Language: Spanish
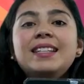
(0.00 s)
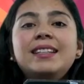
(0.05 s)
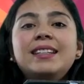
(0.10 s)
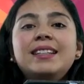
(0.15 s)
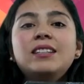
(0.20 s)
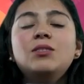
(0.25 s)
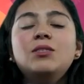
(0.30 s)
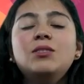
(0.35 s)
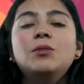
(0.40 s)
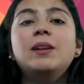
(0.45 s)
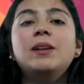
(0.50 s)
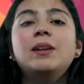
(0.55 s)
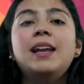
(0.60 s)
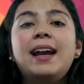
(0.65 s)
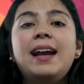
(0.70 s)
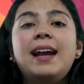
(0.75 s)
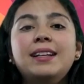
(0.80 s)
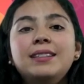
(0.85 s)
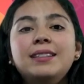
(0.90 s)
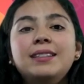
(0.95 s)
de texto
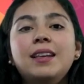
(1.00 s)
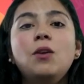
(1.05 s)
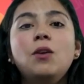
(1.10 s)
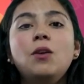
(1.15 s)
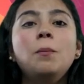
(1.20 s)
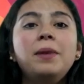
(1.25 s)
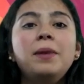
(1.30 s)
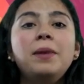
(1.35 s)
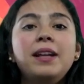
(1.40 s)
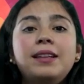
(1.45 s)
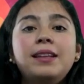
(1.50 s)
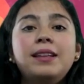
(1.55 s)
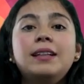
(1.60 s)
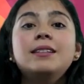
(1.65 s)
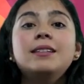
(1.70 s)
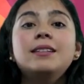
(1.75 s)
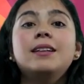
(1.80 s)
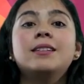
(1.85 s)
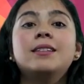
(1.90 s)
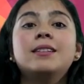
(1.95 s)
claras y
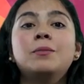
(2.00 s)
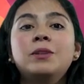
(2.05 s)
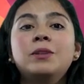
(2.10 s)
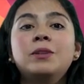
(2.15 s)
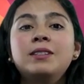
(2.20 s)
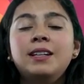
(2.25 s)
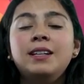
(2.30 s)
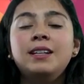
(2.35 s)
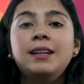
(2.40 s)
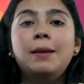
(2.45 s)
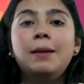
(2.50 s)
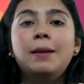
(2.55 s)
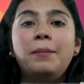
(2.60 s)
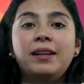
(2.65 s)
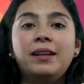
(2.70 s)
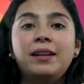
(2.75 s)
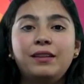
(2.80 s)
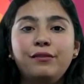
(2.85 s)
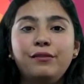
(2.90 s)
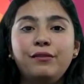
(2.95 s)
completas que se muestran en la
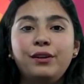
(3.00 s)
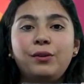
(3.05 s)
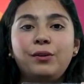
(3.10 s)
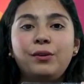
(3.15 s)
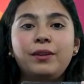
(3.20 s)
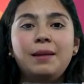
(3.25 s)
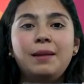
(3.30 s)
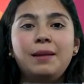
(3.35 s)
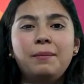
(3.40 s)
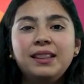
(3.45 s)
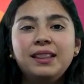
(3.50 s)
parte inferior de la